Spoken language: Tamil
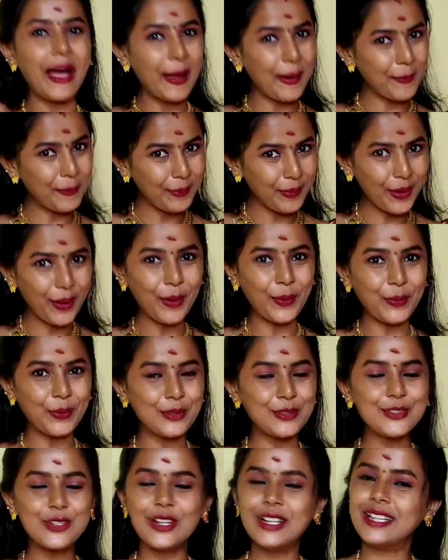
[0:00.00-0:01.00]
ஹாப்பியாக
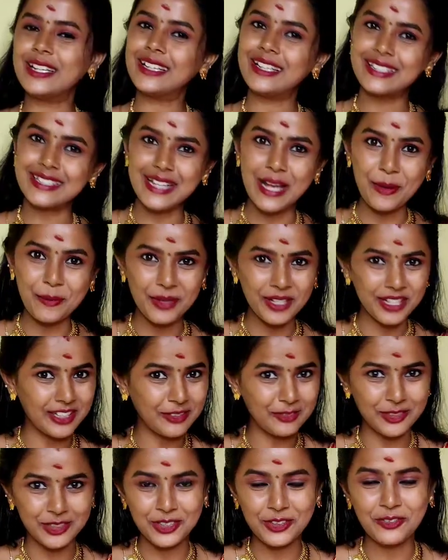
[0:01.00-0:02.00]
இருக்கணும்னு சொல்லிட்டு நான்
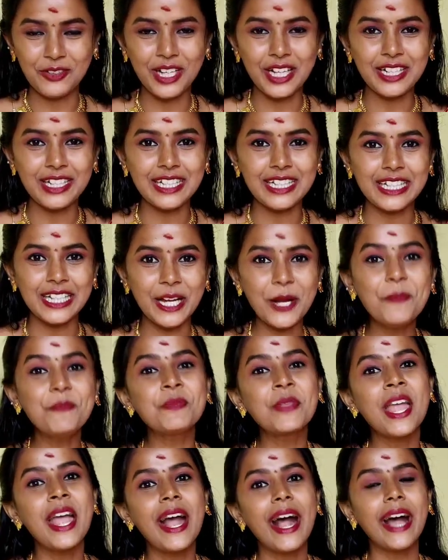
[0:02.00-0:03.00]
சாமிக்கிட்ட வந்து
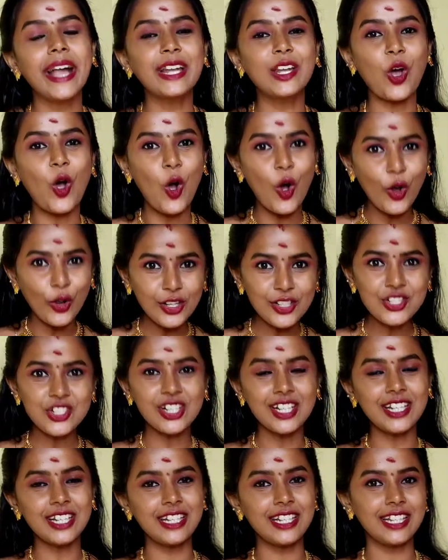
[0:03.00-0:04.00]
வேண்டிட்டேன் அண்ட்
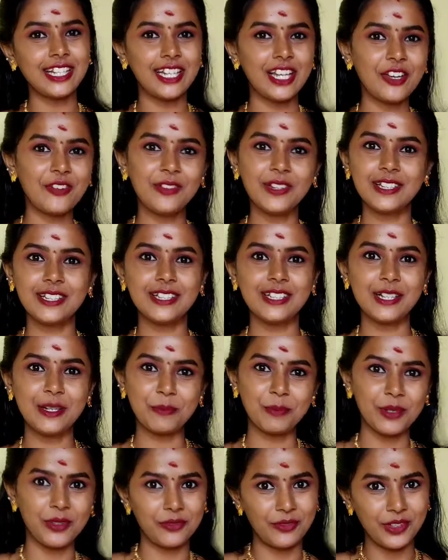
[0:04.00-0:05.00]
ஆரஞ்சு கலர் இன்றைக்கே
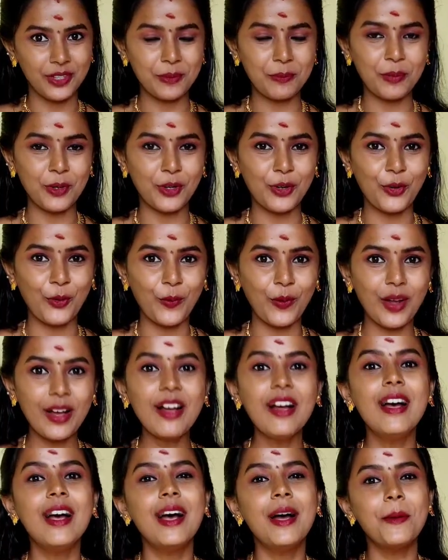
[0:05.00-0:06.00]
வந்துட்டு நம்ம அப்யர்வ்
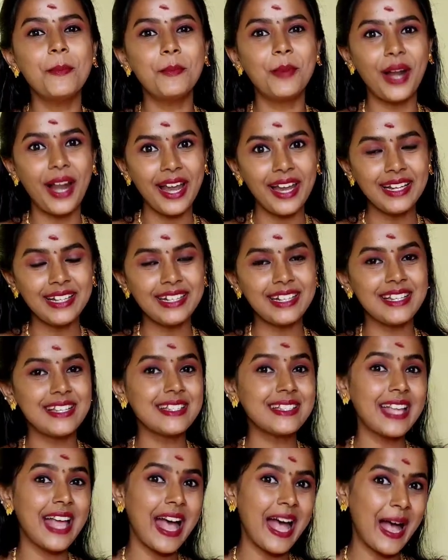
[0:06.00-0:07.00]
பண்ணுறோன்னா
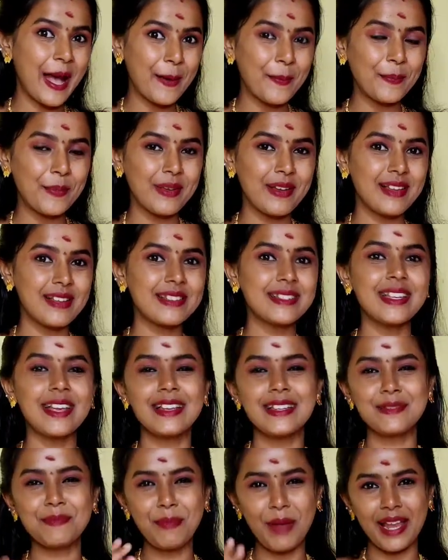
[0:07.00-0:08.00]
பிரைட்னஸ் ஹாப்பினஸ்
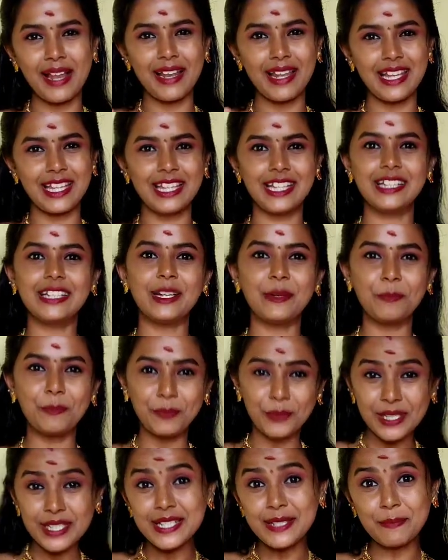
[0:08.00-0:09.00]
ஸ்மைல் இதை
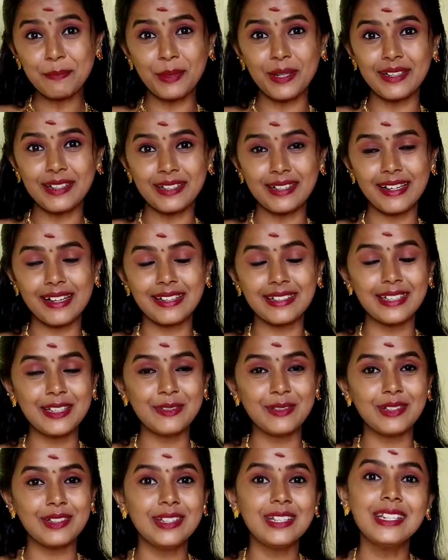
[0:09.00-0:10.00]
ரெப்ரசன்ட் பண்ணுறதுக்காக
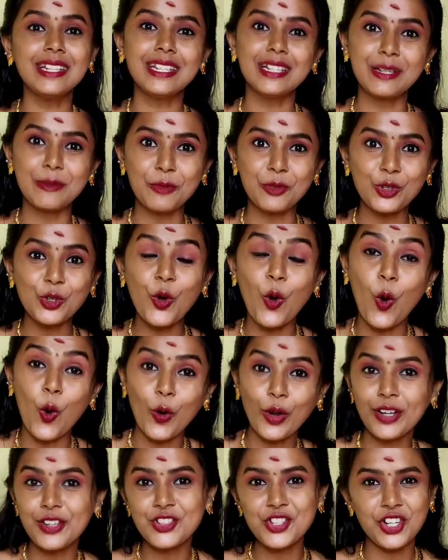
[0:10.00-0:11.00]
தான் வந்து இன்றைக்கி நம்ம வந்து
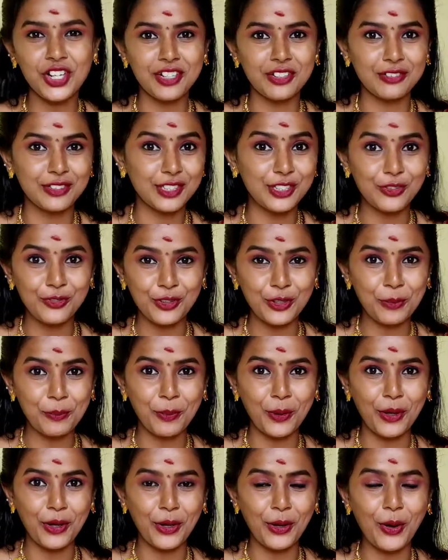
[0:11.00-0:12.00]
ஆரஞ்சு கலர் வந்துட்டு வியோ
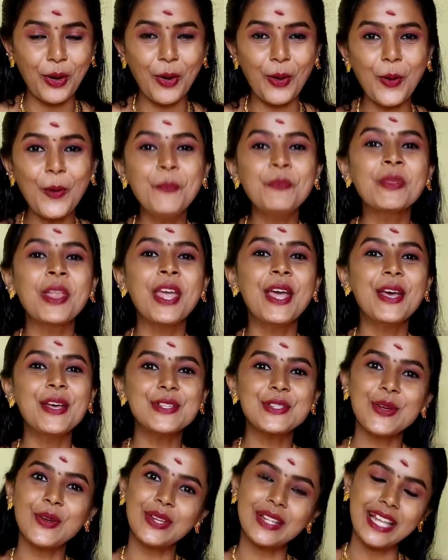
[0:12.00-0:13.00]
பண்ணியிருக்கோம்
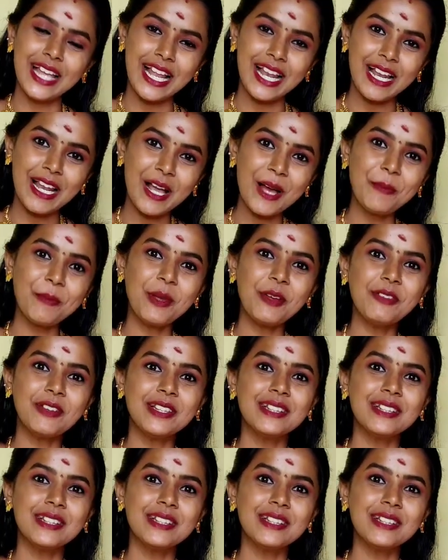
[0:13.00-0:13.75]
ஸோ இது எல்லாமே